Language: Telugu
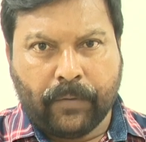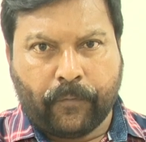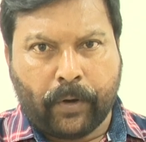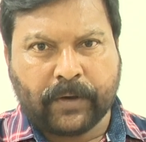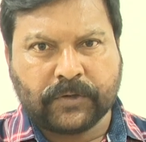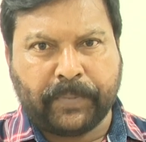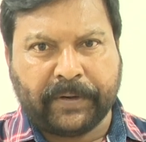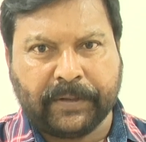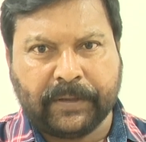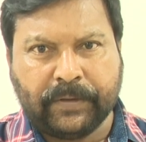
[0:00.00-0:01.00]
ఫోకస్
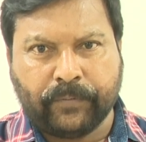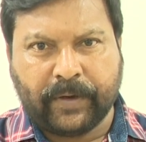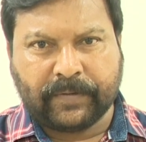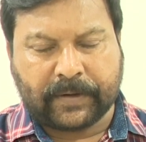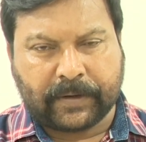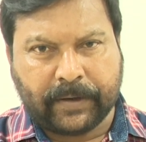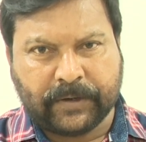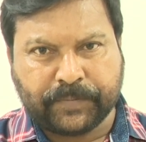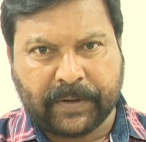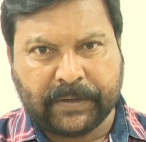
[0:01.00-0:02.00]
పెట్టింది వైఎస్ఆర్
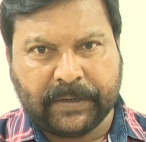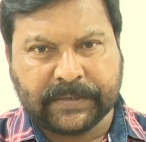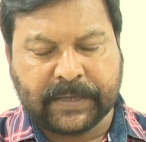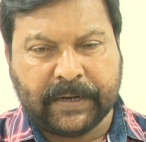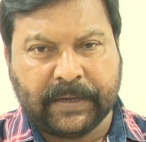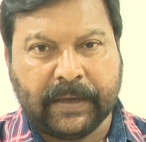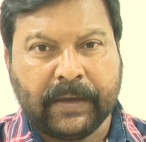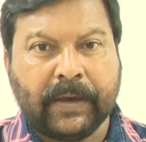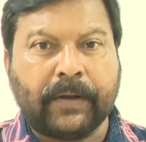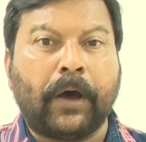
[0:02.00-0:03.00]
కాంగ్రెస్ పార్టీ ఈసారి
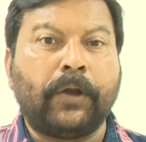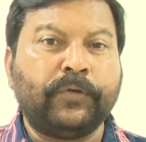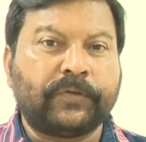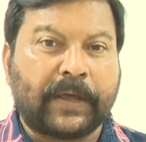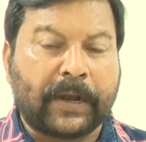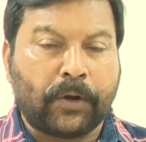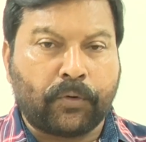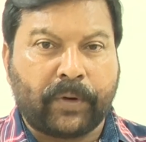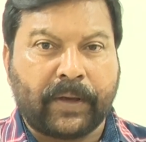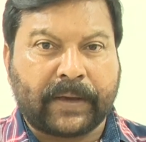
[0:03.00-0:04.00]
నాలుగు స్థానాల్లో
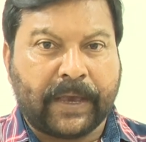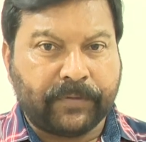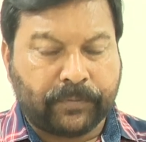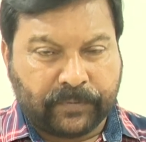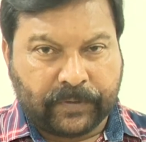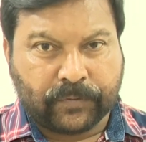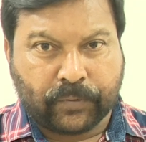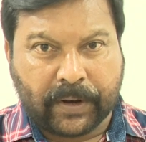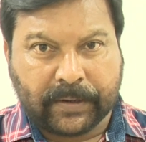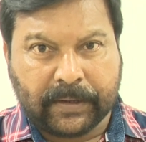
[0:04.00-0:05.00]
కూడా కైవసం
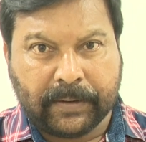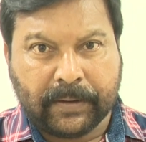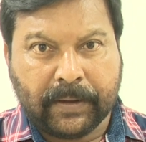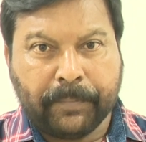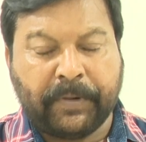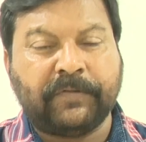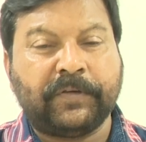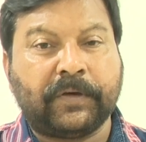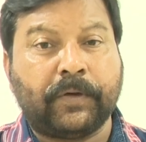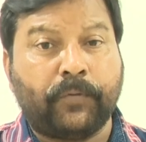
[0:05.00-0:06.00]
చేసుకోవడానికి
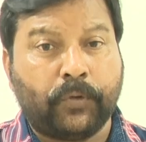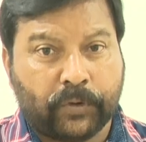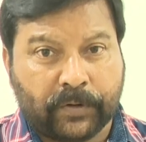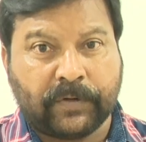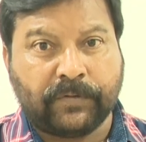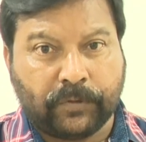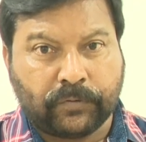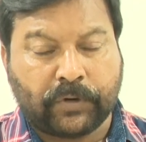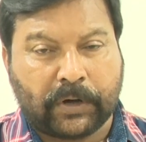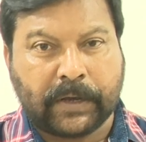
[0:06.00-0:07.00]
ప్రత్యేక వ్యూహరచన
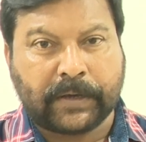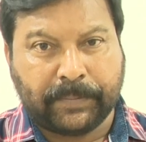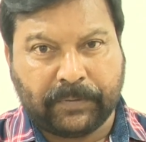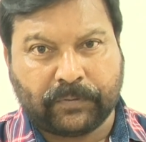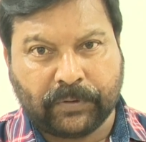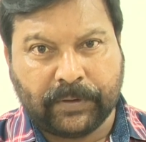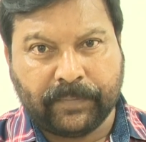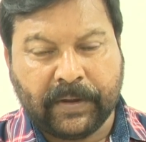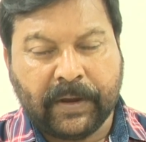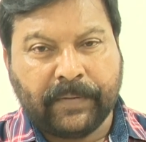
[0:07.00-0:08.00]
చేస్తున్నట్లుగా కనిపిస్తోంది
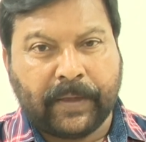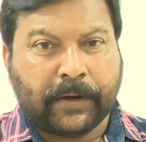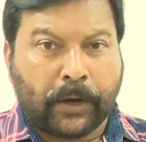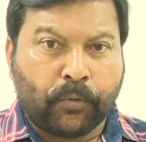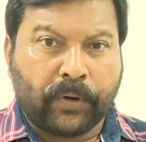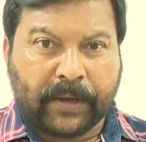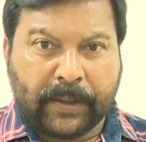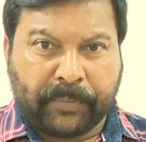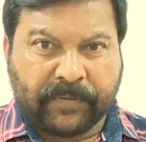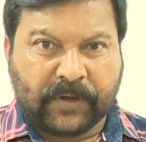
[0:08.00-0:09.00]
దానికి
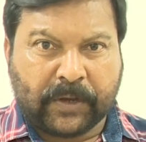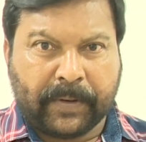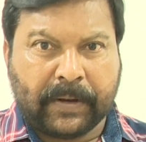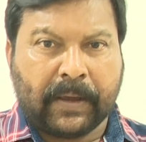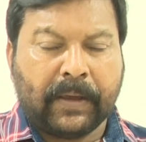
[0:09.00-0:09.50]
అనుగుణంగానే ప్రత్యేకమైన